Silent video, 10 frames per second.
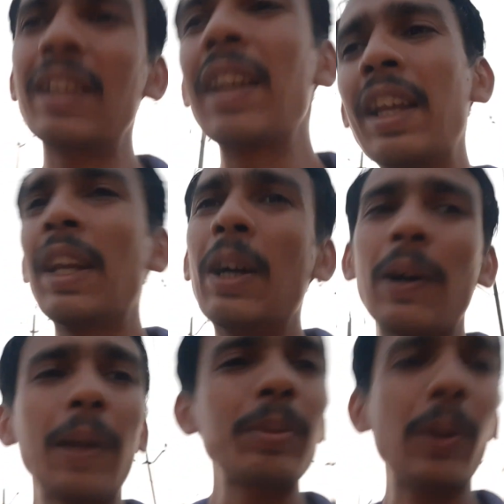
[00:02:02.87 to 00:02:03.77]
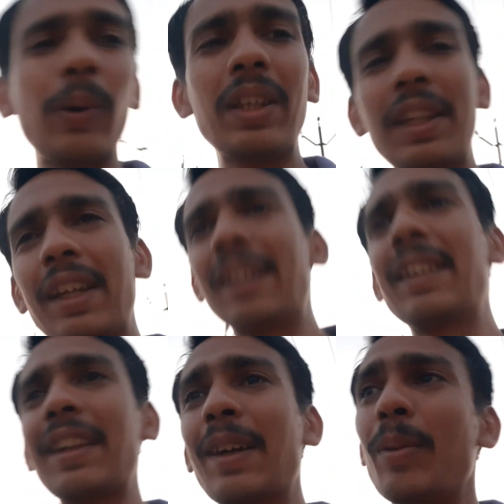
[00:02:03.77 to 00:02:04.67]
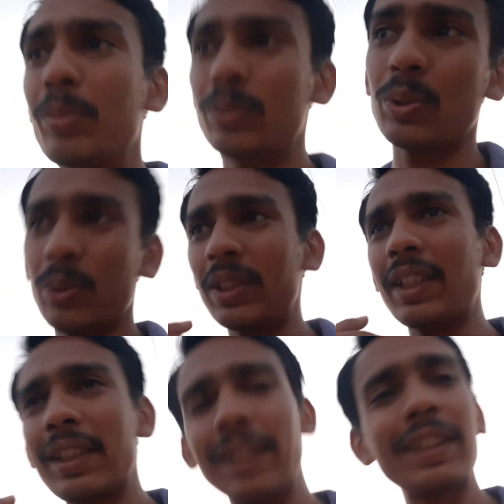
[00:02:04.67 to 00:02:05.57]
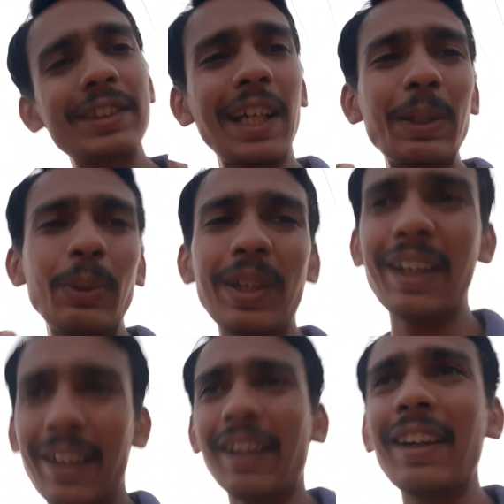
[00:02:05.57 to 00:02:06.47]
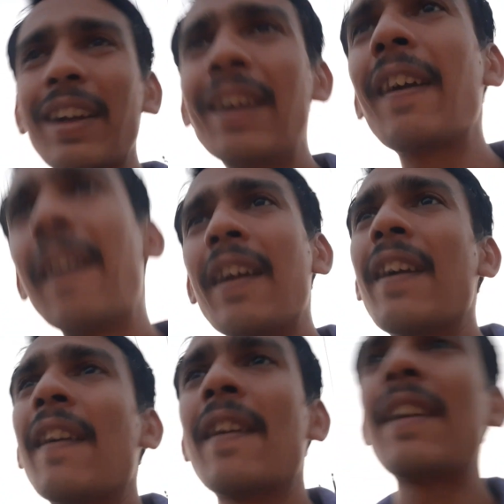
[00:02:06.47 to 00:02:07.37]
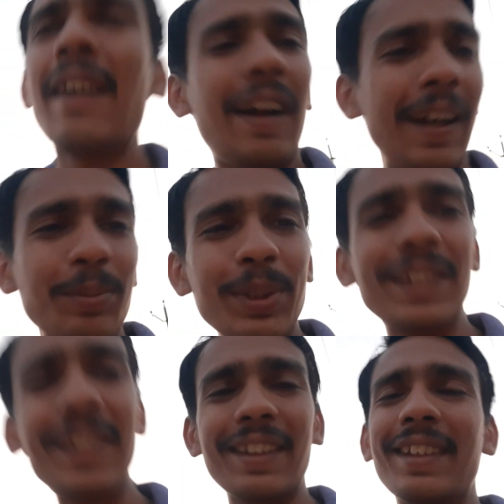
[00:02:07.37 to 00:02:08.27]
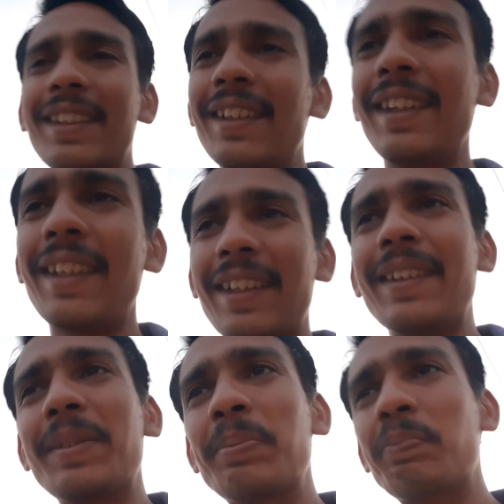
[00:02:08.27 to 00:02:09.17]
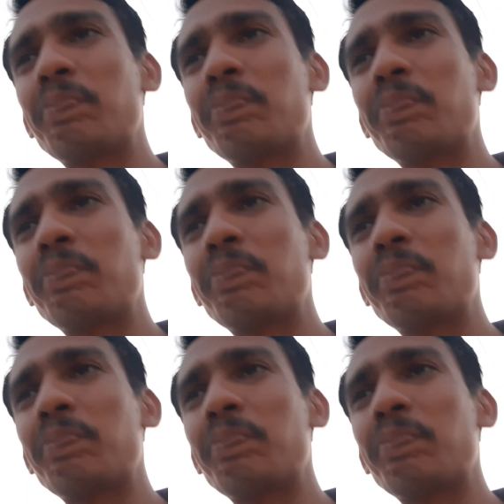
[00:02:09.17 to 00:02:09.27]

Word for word: थी और हमने कॉल किया नहीं था हम सोच रहे थे कि चालू ही रहेगा आठ बजे तक लेकिन